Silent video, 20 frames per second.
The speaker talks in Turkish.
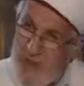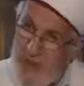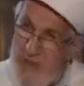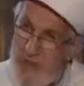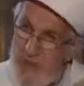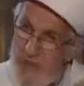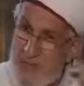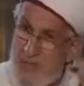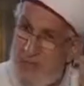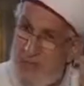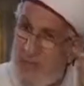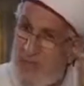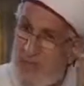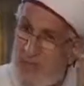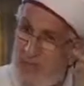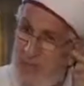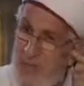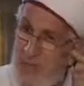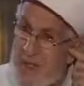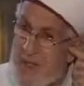Ben
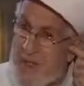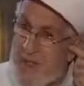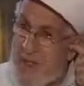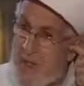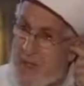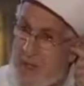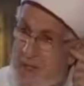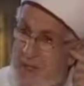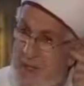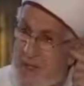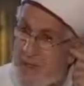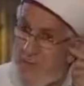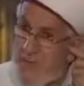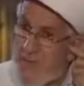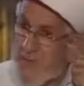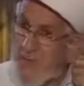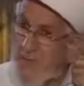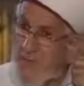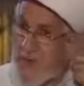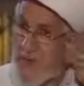peygamber böyle
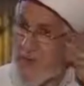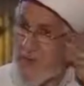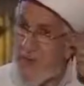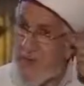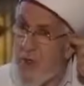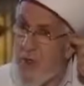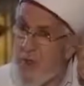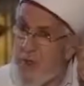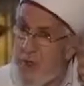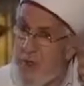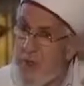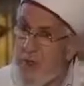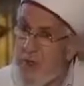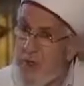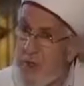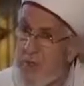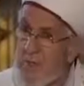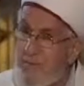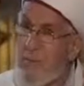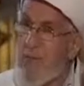yaptı diye ona
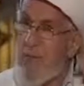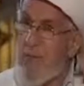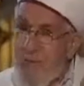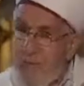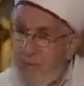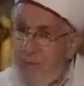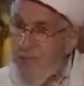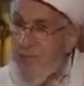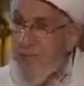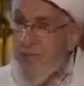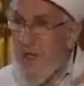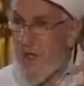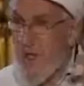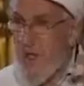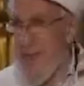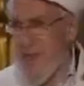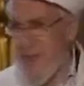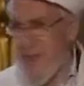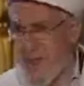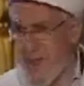uyacağım bu niyetle
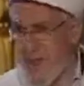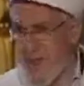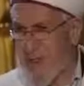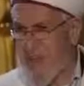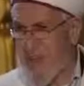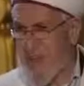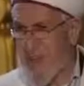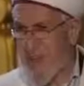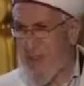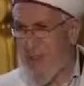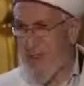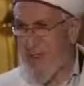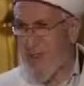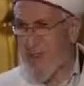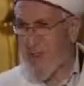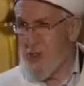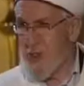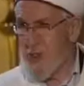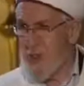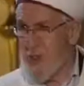yaparsanız
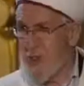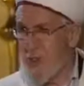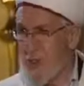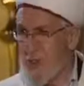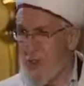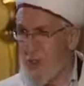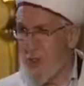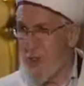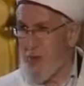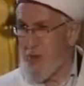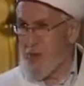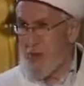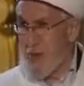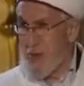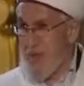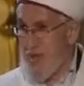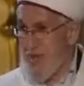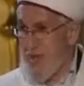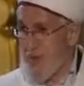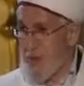iş büyüyor,
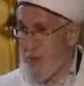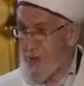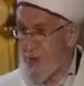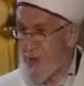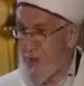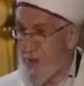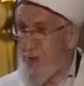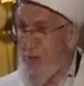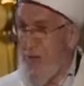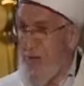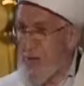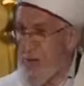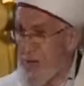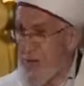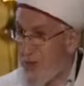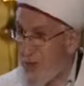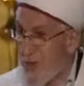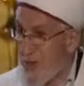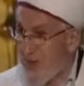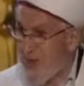güzelleşiyor,
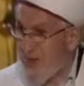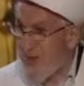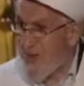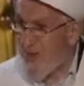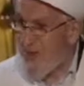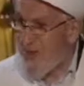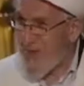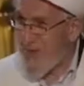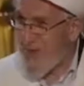ibadet oluyor.